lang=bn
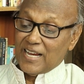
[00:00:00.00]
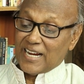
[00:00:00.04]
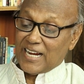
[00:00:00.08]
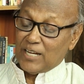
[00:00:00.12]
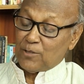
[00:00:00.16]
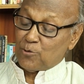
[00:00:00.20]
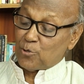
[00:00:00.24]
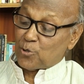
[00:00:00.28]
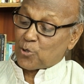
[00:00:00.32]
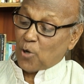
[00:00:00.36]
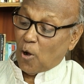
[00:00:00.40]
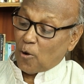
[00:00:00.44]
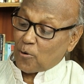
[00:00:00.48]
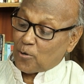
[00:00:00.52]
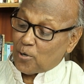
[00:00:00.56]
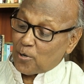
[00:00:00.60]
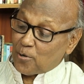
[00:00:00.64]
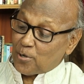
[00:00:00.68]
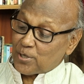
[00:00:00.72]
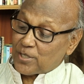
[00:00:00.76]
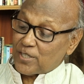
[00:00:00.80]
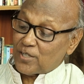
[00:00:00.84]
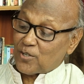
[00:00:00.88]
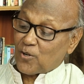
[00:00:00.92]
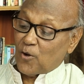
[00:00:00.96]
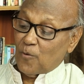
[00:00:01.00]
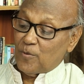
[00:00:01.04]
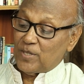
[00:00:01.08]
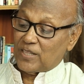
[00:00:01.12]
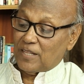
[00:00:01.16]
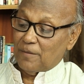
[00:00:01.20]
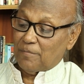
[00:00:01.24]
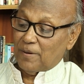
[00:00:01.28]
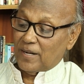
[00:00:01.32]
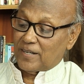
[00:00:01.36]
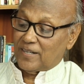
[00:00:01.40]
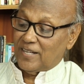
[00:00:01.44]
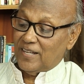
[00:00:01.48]
কিন্তু শঙ্খ ঘোষের
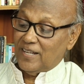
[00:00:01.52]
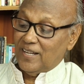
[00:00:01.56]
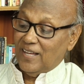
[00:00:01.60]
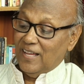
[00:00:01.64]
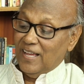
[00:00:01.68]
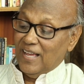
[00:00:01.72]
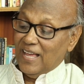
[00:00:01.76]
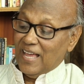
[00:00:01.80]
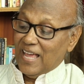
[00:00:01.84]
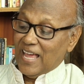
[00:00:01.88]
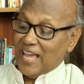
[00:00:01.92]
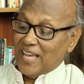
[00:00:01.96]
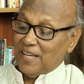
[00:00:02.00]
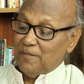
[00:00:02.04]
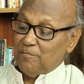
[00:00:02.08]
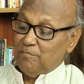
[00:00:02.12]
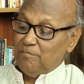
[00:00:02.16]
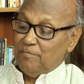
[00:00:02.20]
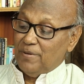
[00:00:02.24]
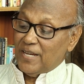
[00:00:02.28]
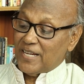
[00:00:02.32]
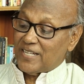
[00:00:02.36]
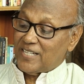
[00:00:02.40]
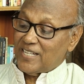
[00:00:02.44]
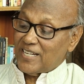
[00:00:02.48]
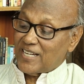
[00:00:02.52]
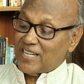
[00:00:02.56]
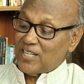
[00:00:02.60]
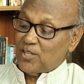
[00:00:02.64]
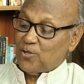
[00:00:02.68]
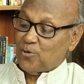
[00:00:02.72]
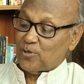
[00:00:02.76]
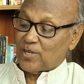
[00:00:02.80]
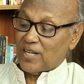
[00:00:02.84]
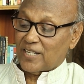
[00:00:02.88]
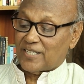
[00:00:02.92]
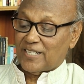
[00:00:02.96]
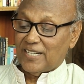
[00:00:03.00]
কবিতা পাঠে এই বেশি
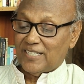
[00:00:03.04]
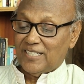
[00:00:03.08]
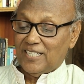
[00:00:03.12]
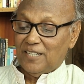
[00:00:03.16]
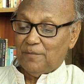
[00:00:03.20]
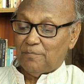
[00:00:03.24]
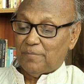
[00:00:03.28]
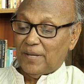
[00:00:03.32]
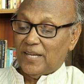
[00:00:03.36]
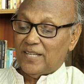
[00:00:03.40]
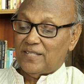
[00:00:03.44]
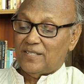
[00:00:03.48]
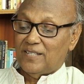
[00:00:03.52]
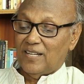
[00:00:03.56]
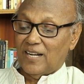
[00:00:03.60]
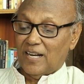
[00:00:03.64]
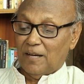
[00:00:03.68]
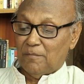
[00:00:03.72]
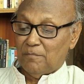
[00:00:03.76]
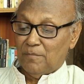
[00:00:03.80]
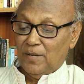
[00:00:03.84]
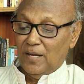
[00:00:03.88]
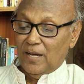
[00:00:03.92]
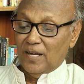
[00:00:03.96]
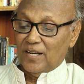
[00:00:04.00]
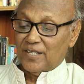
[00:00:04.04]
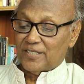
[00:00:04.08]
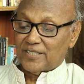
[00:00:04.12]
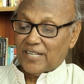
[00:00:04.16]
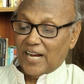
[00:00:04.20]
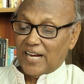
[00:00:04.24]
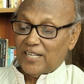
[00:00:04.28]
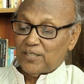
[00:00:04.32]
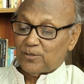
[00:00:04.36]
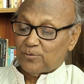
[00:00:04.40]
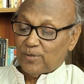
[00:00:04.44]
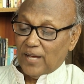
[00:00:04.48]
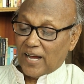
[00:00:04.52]
কিছুটা সেদিন পেয়েছিলাম
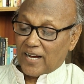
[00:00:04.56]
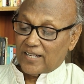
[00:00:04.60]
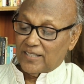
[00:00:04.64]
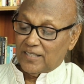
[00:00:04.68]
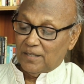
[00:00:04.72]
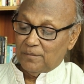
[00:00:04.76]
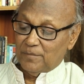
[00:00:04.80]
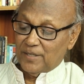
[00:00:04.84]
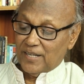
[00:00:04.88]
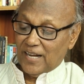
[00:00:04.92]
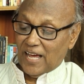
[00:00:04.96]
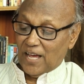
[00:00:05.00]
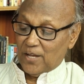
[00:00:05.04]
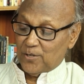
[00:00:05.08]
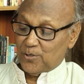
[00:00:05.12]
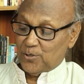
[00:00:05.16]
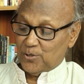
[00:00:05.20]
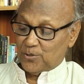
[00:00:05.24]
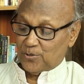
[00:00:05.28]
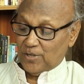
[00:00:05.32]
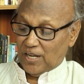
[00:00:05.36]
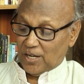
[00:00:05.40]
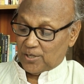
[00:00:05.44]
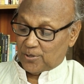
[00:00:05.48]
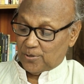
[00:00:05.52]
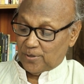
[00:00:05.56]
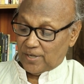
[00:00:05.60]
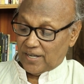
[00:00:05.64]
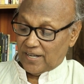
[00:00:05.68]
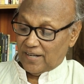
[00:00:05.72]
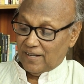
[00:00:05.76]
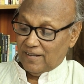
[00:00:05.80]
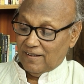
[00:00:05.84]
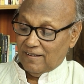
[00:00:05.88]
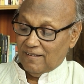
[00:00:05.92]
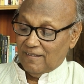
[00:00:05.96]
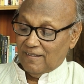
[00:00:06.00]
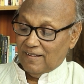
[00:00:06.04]
সাহিত্য একাডেমির আয়োজিত আসরে
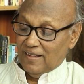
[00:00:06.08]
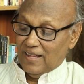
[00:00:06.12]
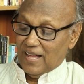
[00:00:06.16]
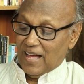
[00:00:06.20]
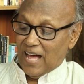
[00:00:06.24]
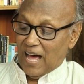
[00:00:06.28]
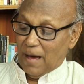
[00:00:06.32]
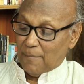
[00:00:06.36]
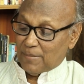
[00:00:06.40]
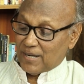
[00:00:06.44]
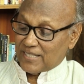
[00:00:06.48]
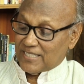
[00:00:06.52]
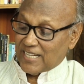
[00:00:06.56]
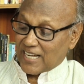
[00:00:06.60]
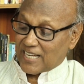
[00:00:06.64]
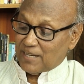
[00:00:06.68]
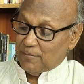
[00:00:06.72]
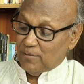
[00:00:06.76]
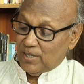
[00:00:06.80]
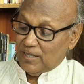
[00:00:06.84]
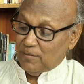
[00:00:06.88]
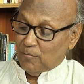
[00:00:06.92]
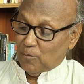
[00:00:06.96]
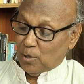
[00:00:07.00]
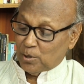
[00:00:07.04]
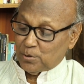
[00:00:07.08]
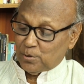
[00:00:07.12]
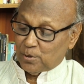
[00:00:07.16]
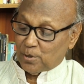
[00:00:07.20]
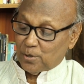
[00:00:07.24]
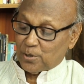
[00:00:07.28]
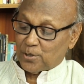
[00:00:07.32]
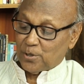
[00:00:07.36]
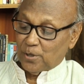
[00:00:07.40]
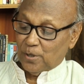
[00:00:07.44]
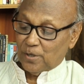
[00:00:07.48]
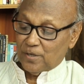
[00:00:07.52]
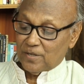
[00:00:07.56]
আমরা যাকে বলি
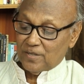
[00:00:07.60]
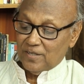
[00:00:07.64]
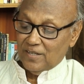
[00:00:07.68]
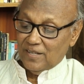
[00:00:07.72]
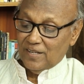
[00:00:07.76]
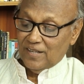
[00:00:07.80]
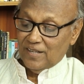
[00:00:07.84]
মন্দ্রস্বর